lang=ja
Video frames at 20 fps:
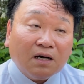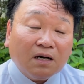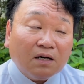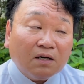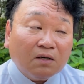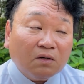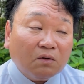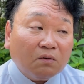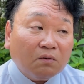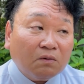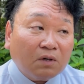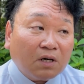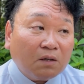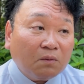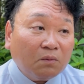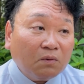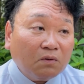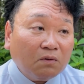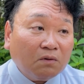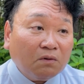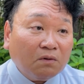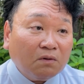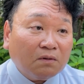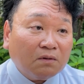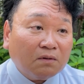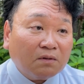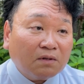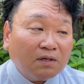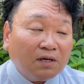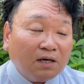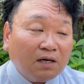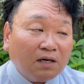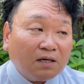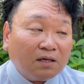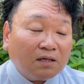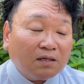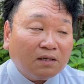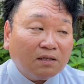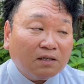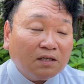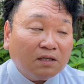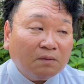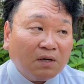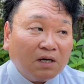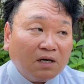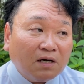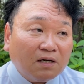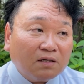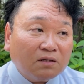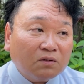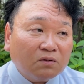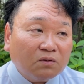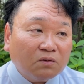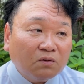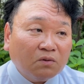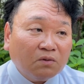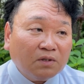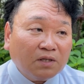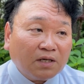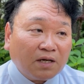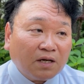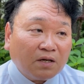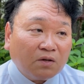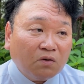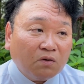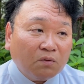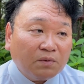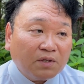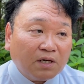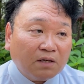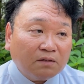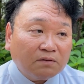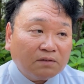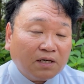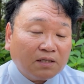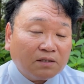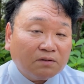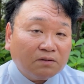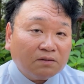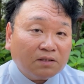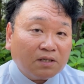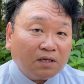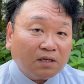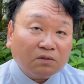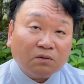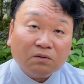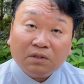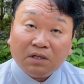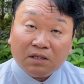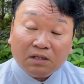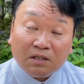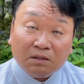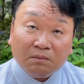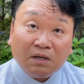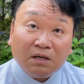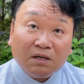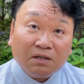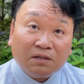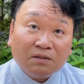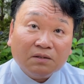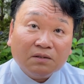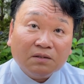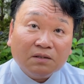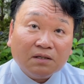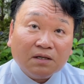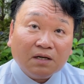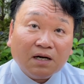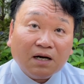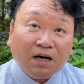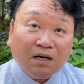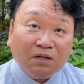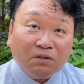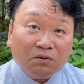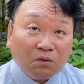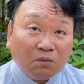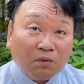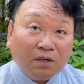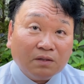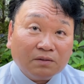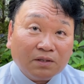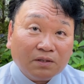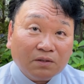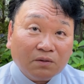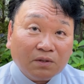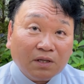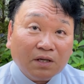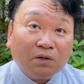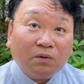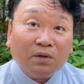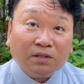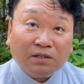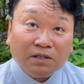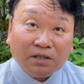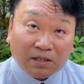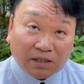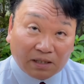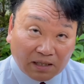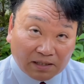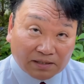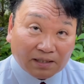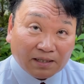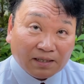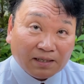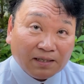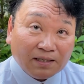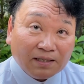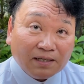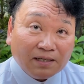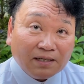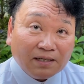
あの若者が今どれだけ興味があるかって言ったらそんなに今ある子はあるけどない子は全然ないじゃん